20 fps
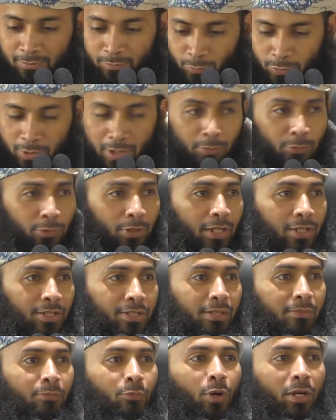Mudah-mudahan
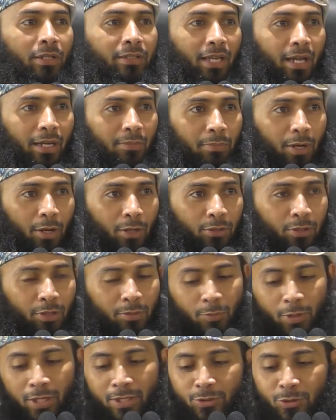semuanya hamba Allah,
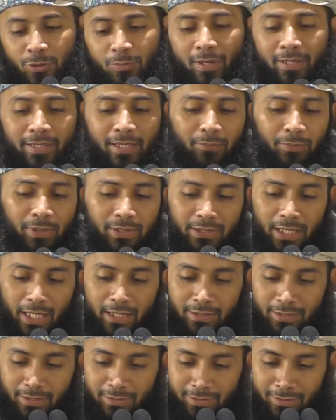bukan cuma yang
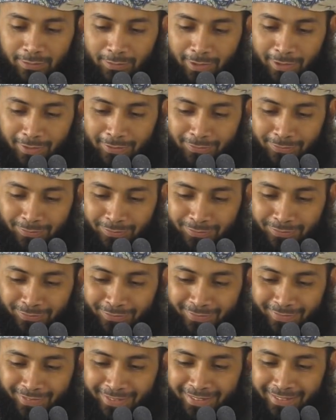bertanya jemaah.
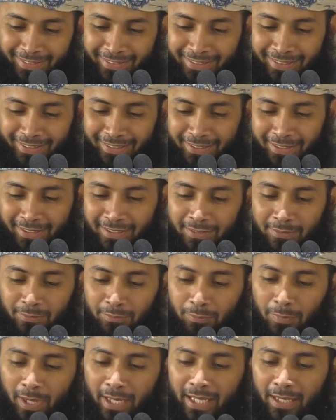
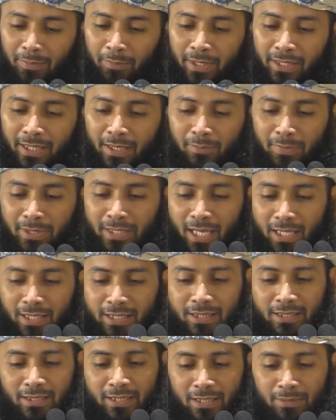Bagaimana
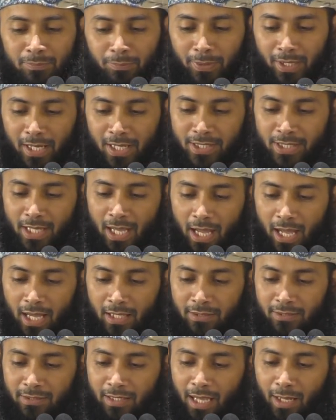meyakinkan
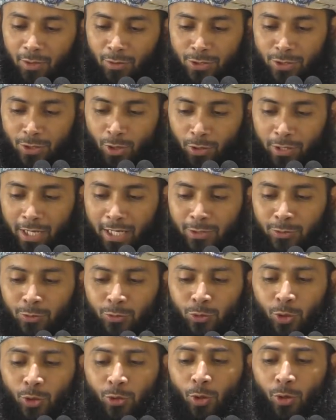perasaan kalau seorang itu
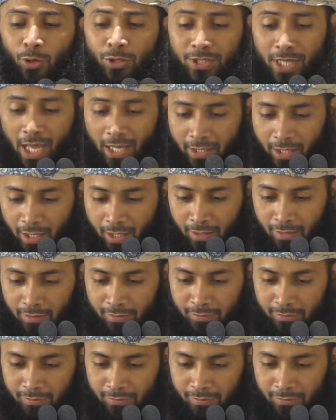jodoh saya?